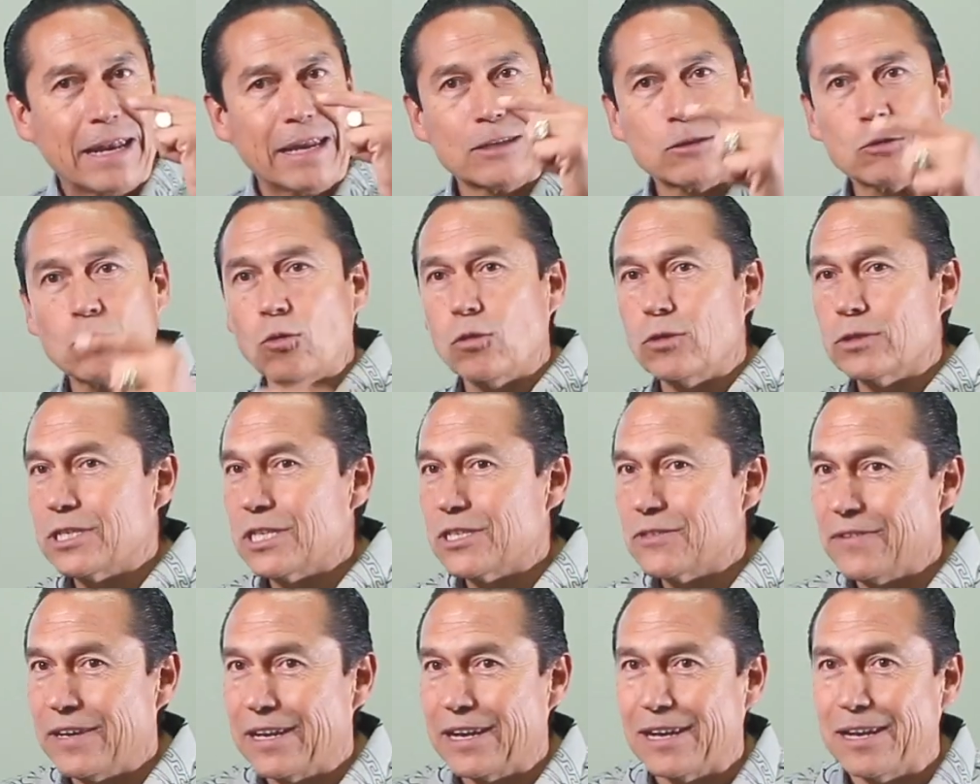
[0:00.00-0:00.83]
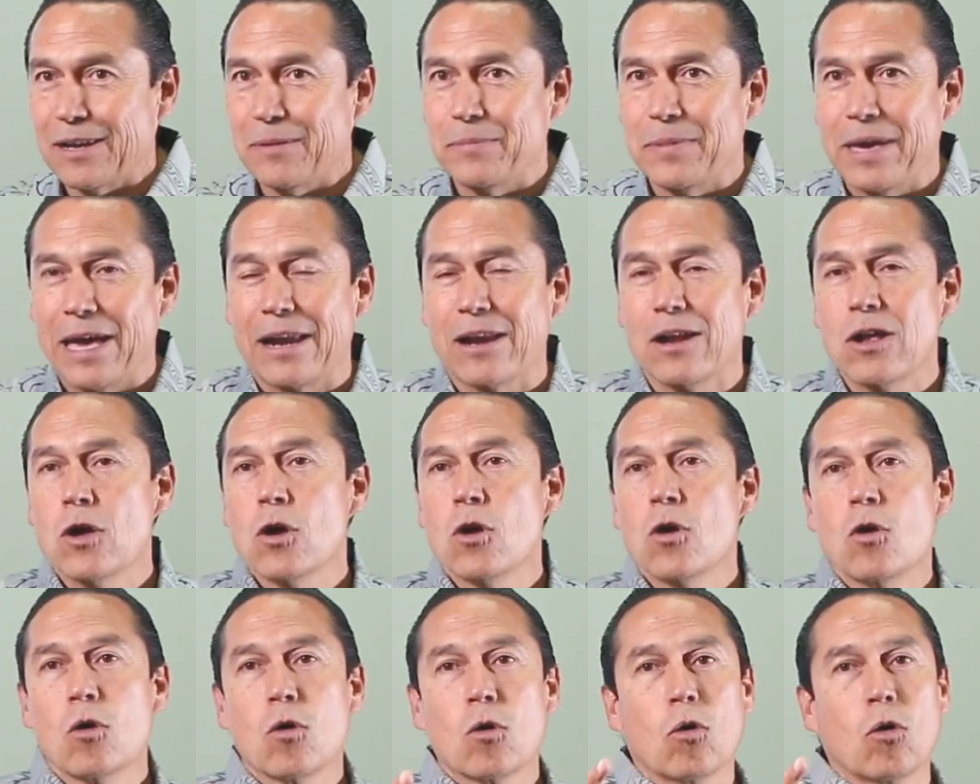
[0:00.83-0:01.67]
las cosas van a cambiar.
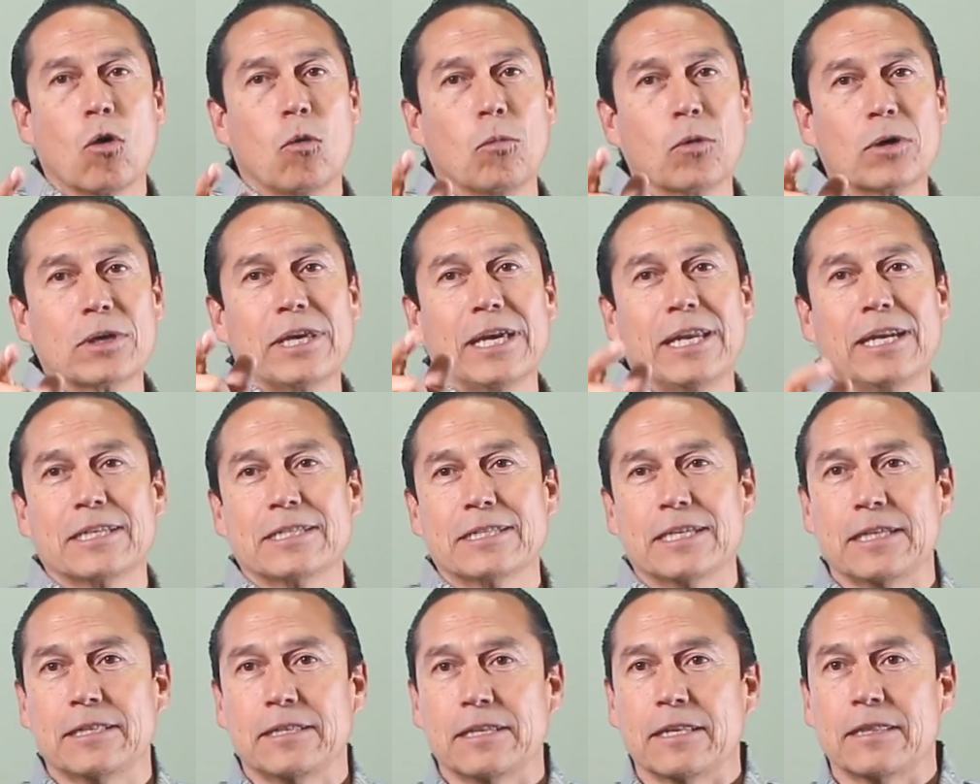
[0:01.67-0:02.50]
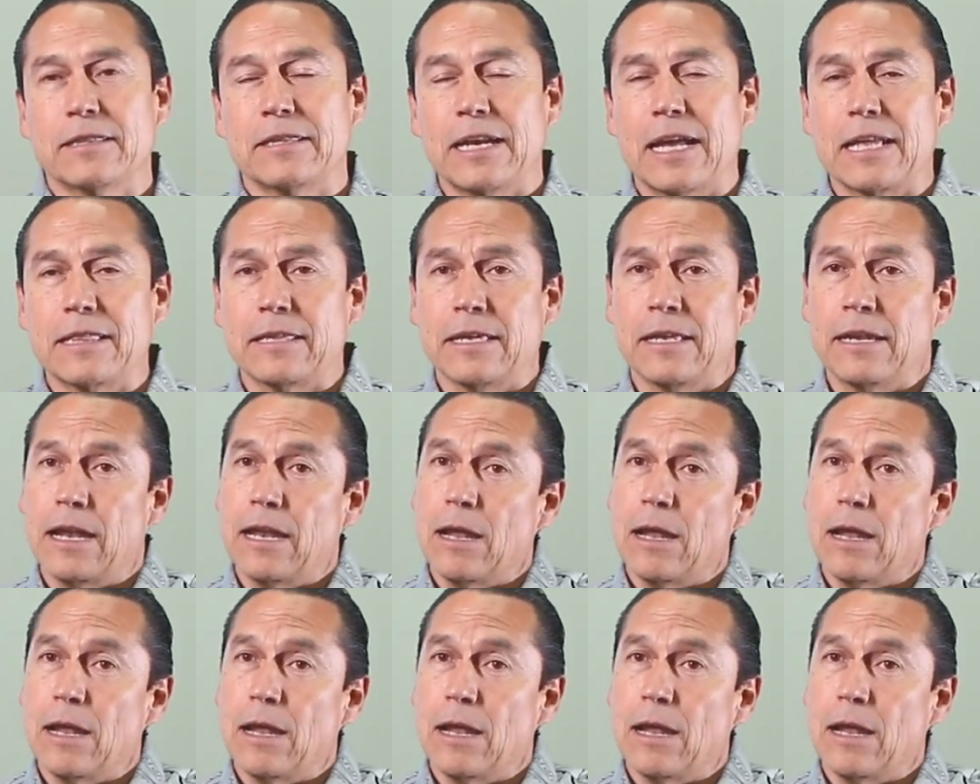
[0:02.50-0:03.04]
¿Cómo quieres que te traten?